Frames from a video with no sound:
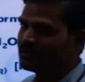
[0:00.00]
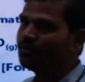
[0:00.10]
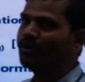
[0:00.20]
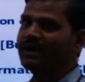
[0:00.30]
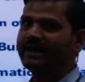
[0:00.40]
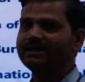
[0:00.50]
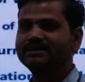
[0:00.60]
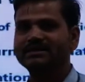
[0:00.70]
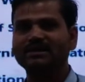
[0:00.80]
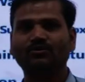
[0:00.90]
कोल है
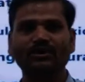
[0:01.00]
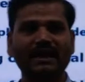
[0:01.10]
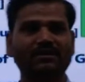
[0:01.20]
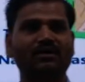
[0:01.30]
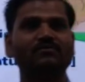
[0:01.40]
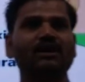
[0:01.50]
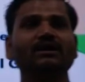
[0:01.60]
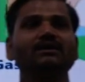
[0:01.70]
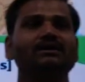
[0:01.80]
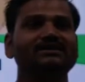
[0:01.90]
जैसे कोयला को हम
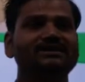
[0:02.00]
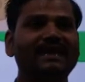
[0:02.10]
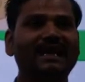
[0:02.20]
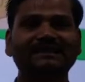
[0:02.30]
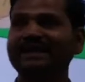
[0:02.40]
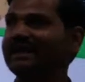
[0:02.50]
लोग जलाते